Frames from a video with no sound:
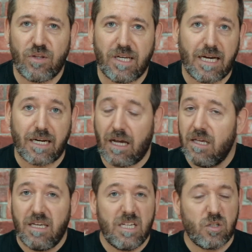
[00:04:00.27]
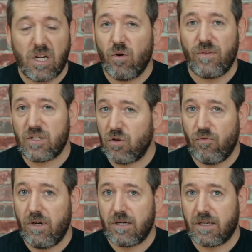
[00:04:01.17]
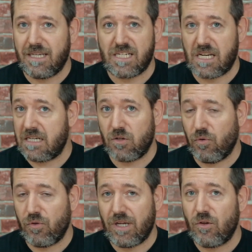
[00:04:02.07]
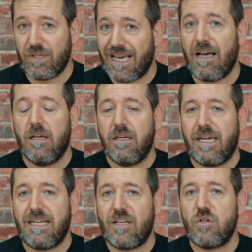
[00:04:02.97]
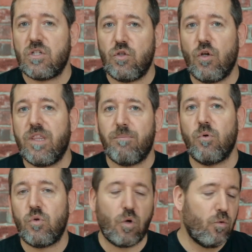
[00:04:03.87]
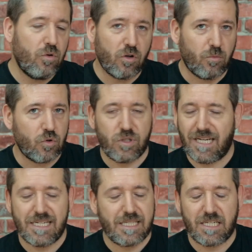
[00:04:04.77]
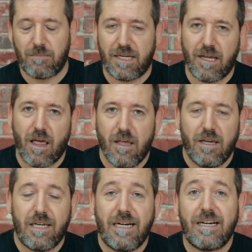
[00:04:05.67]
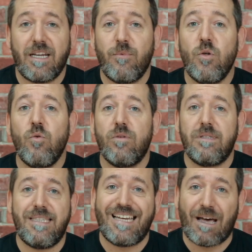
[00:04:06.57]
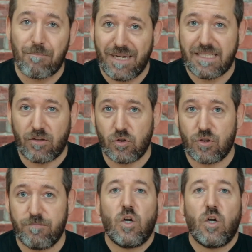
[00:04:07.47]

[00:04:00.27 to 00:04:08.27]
carga. Esto es algo de software que se ha solucionado ya en iOS 12.1, como os dije esta semana en el review de la beta 2.